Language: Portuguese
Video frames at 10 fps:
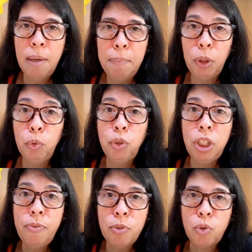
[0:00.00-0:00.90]
pelo
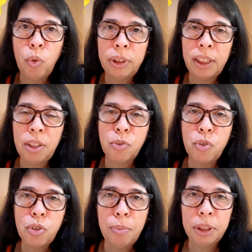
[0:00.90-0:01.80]
nível de
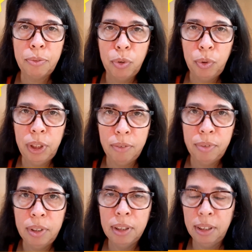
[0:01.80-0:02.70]
contratações que o Botafogo teve.